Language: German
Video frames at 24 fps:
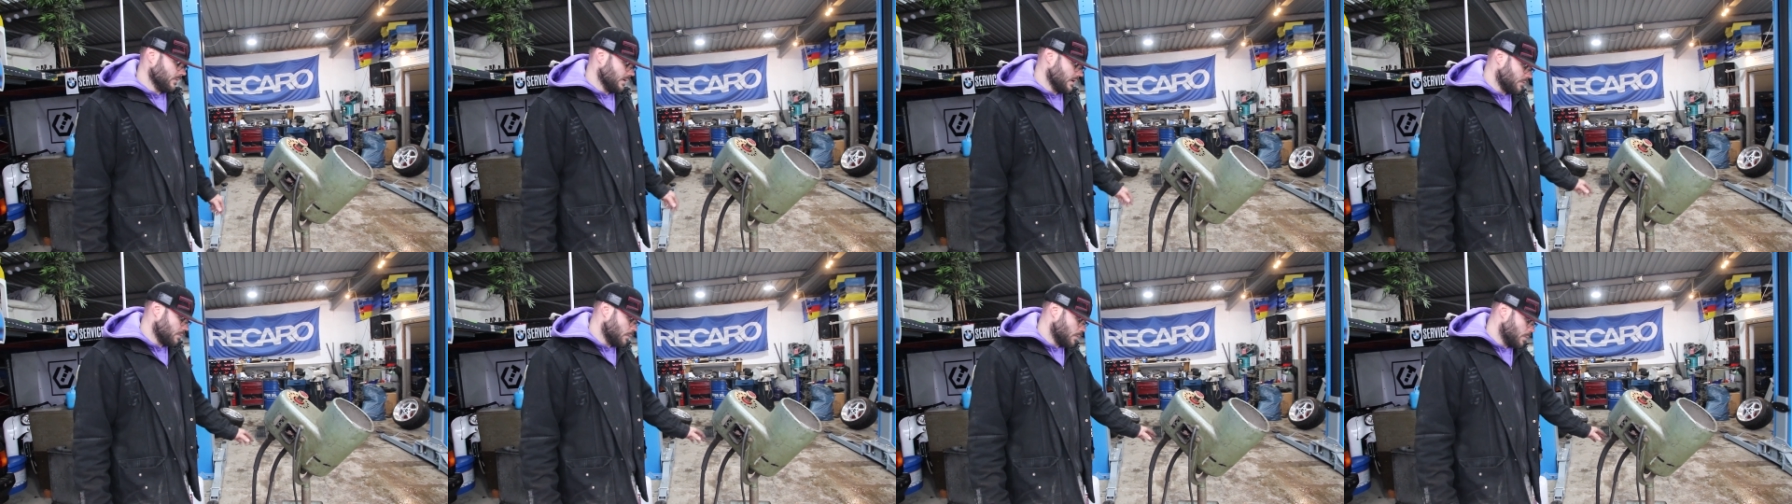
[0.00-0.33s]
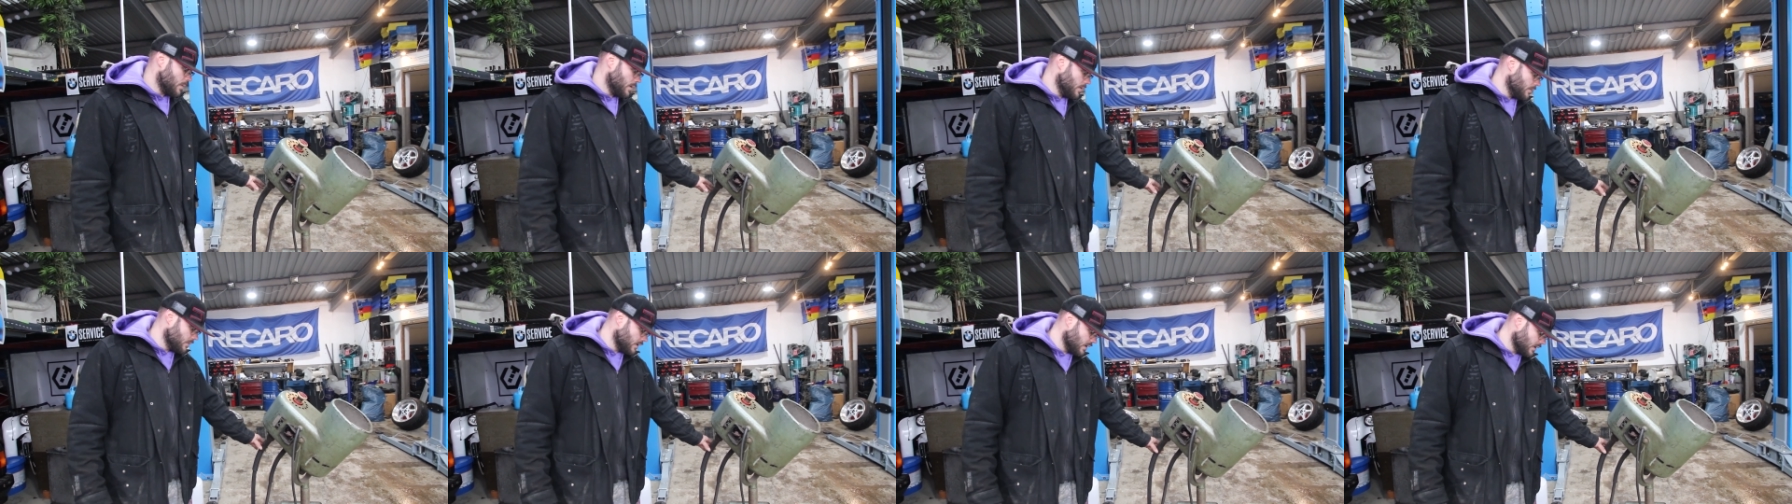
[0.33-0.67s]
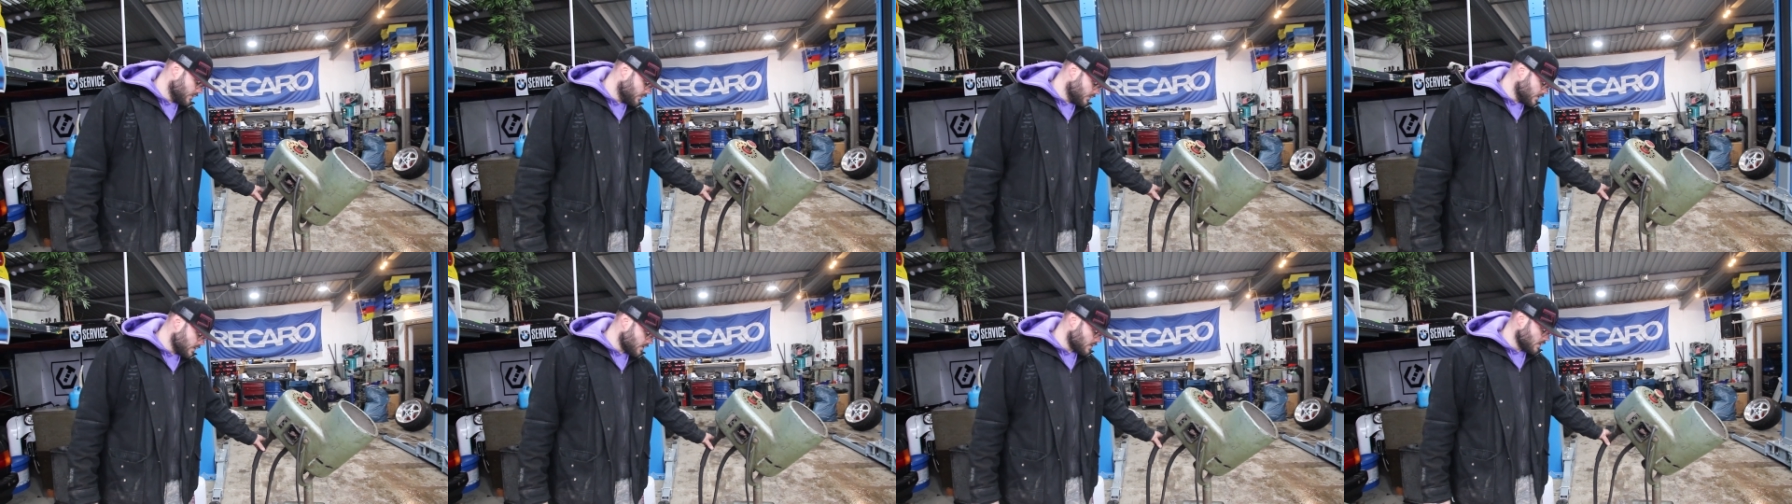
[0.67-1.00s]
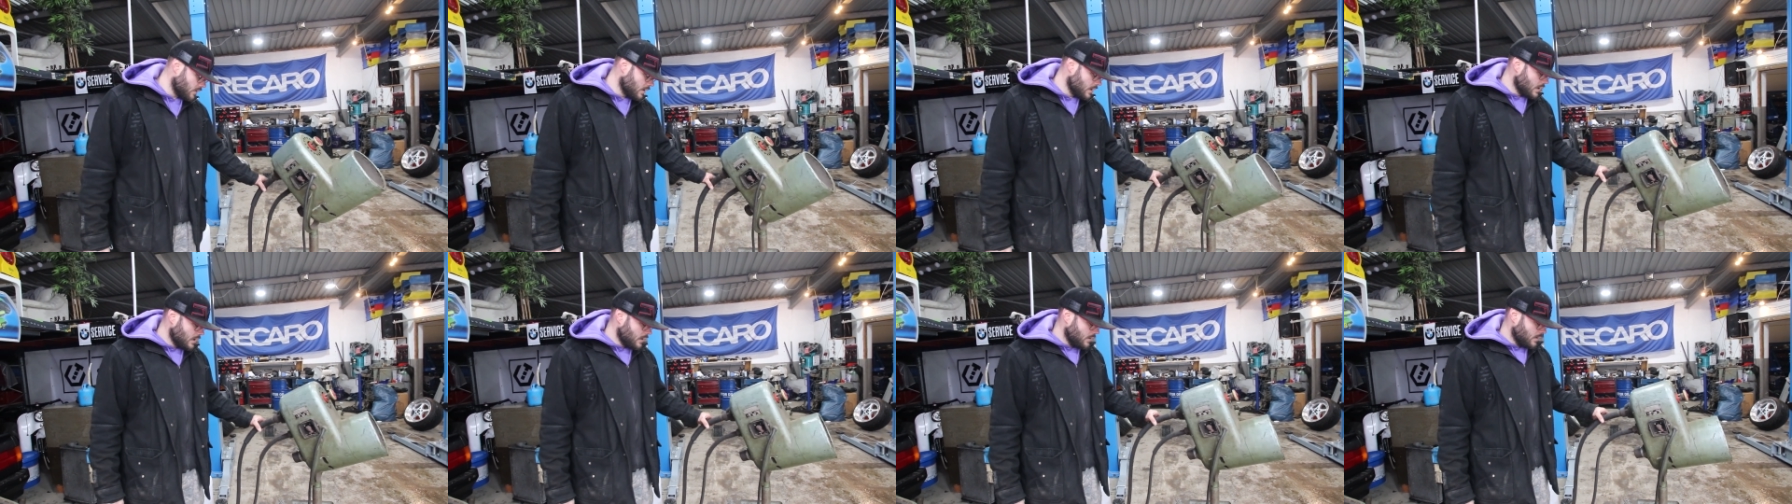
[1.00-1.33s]
weil das Problem war
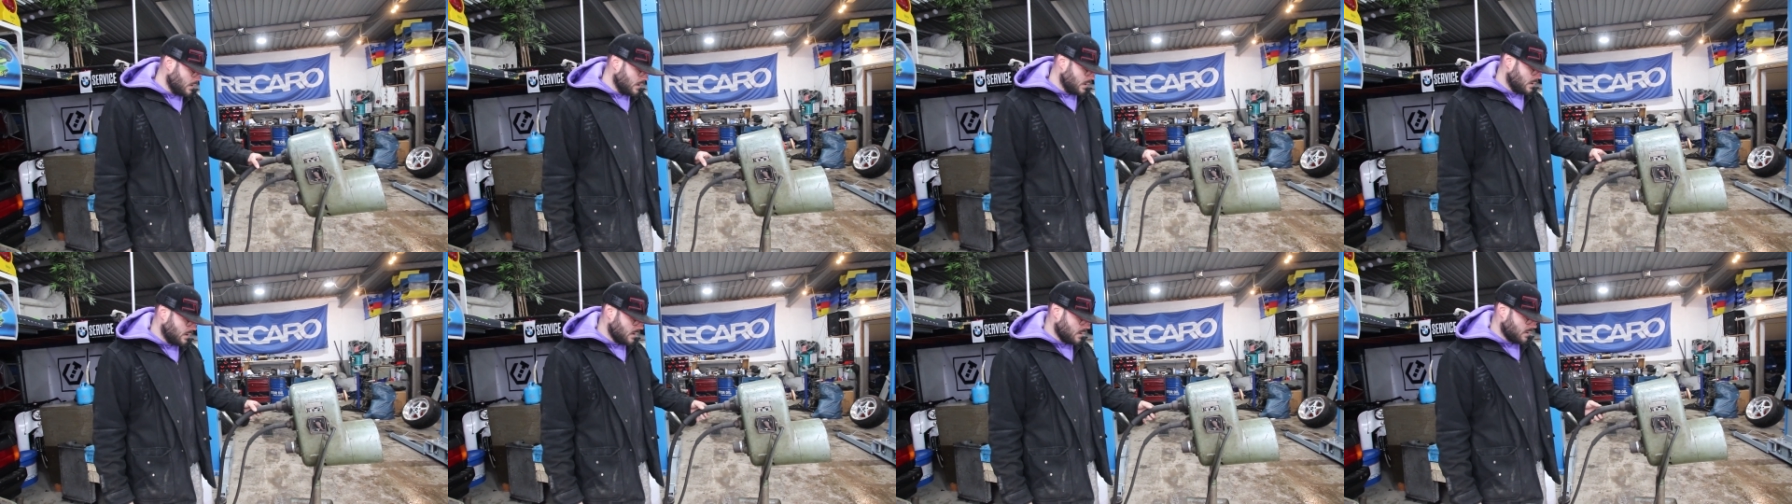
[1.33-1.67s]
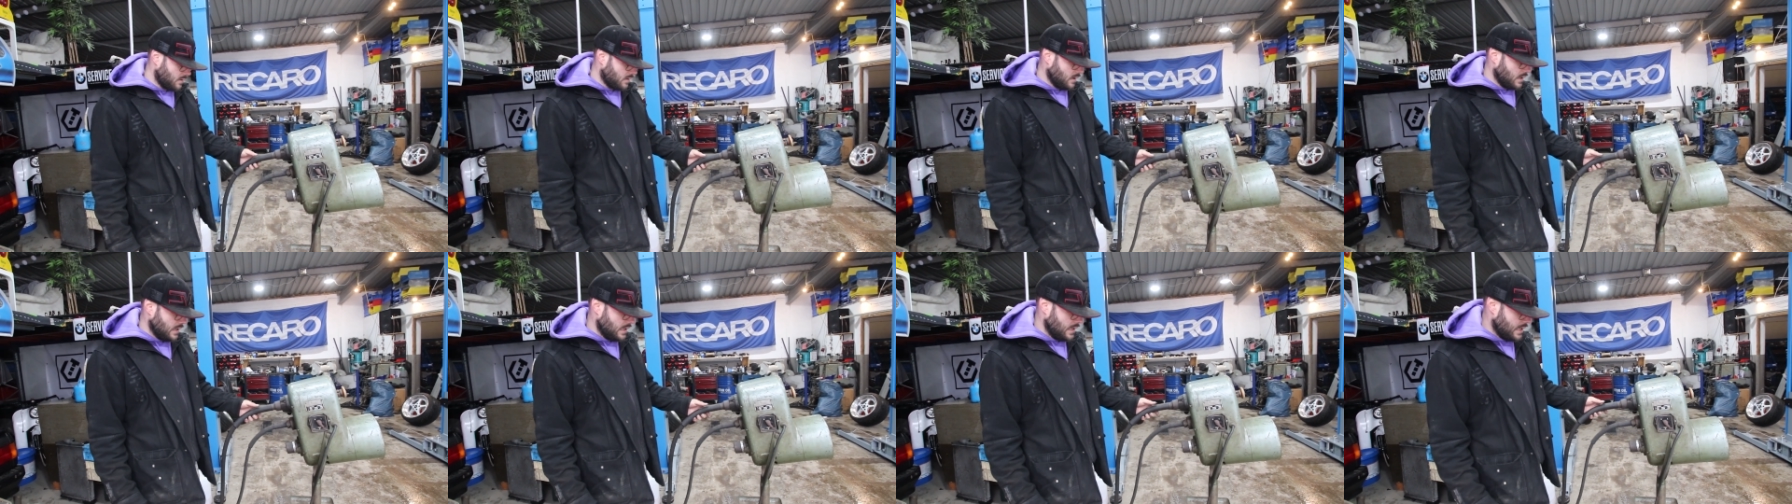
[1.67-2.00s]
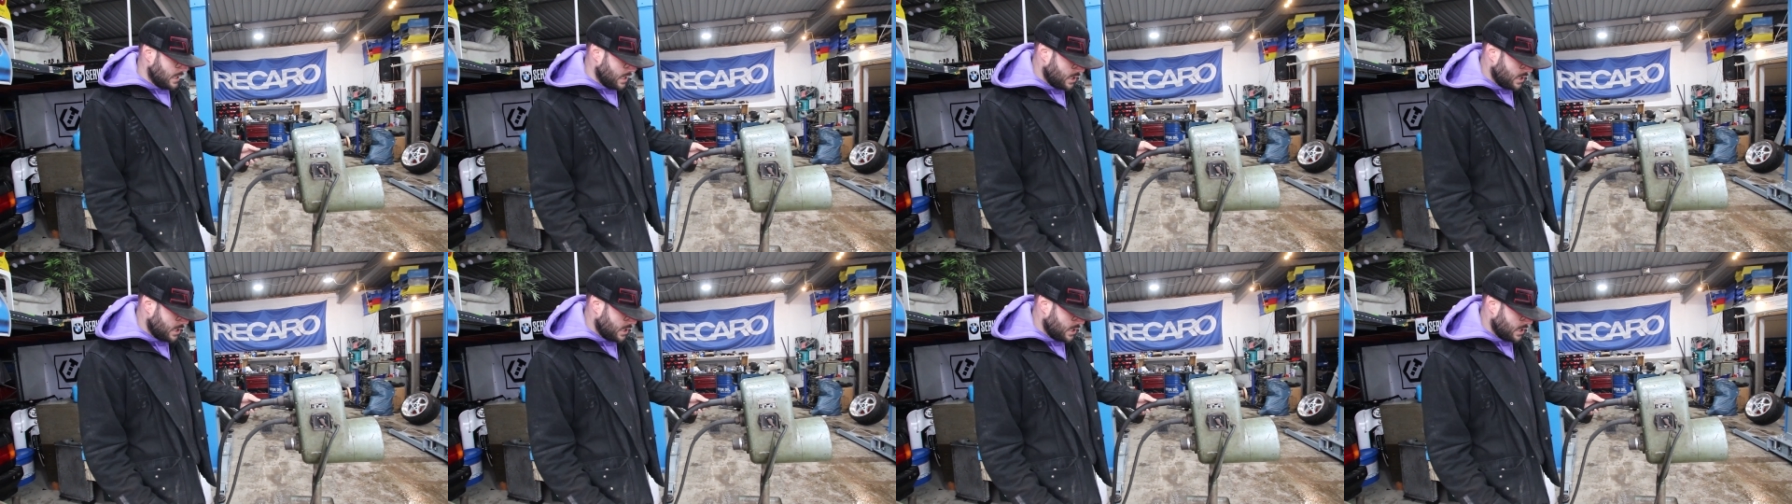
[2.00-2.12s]
gewesen, wenn ich das Teil